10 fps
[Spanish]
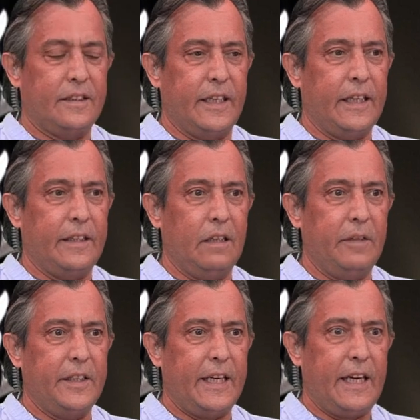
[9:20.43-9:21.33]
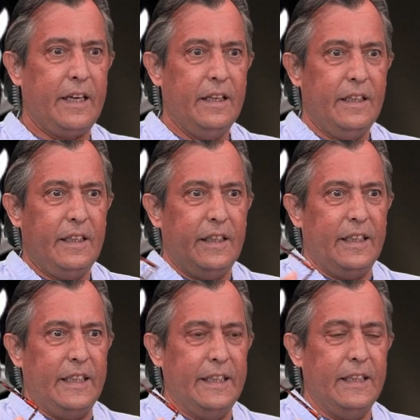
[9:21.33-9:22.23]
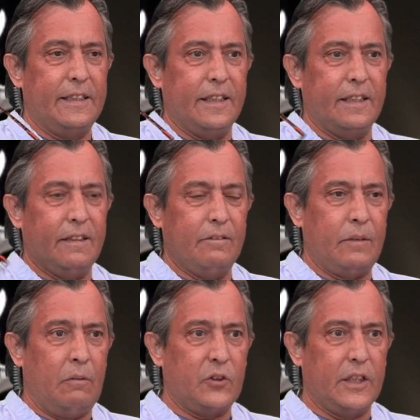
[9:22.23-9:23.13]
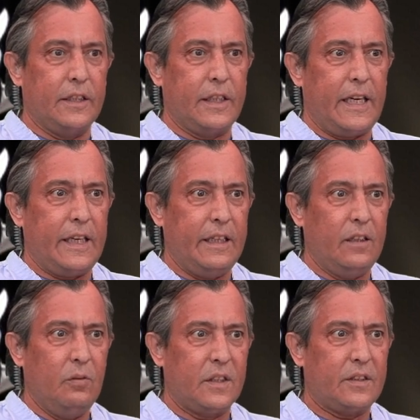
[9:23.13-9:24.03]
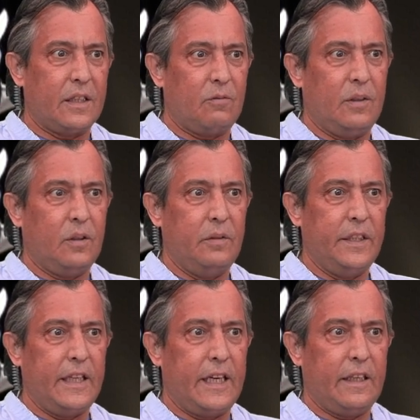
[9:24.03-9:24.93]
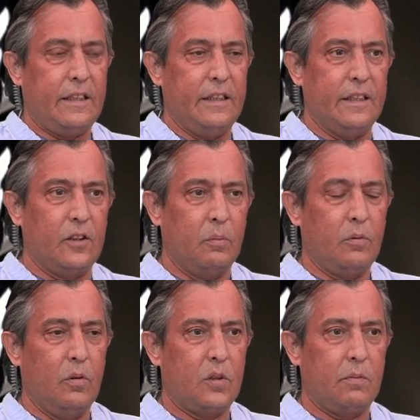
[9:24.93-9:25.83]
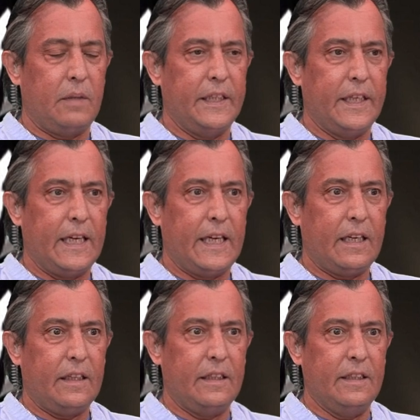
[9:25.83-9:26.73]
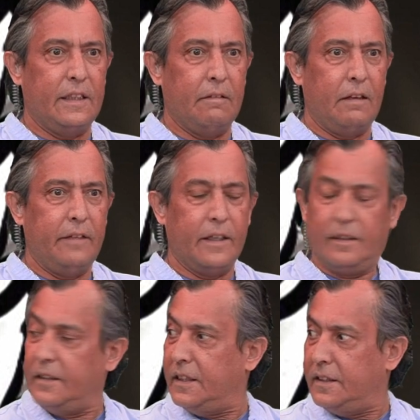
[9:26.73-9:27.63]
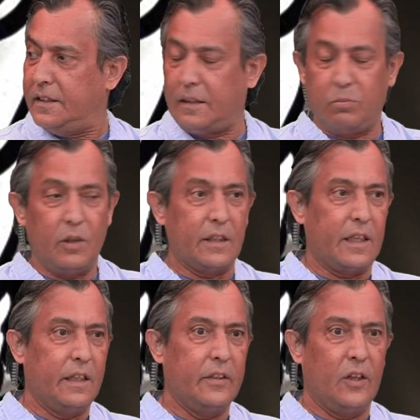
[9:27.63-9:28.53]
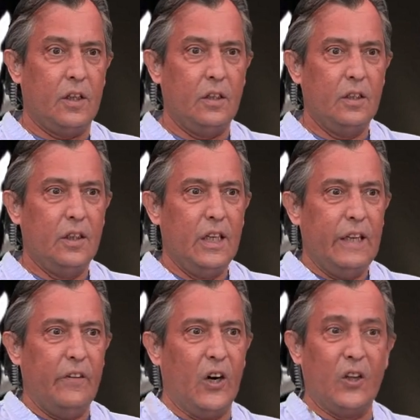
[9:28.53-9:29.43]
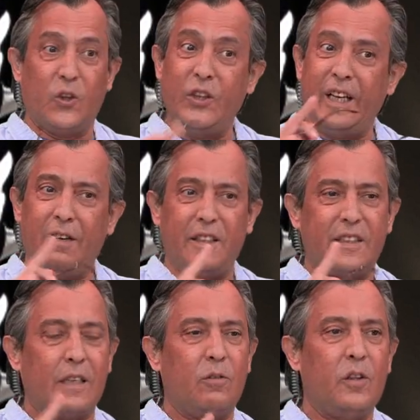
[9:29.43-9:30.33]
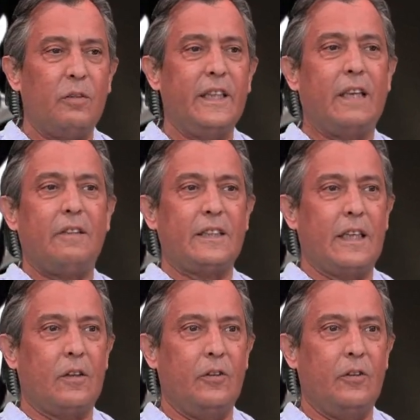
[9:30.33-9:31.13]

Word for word: la escena del billar y dice, vamos a entrar y tú vas a estar jugando billar y Tom Cruise va a llegar y te va a ver desde esta puerta. No, no tú ya no vas a estar jugando billar, vas a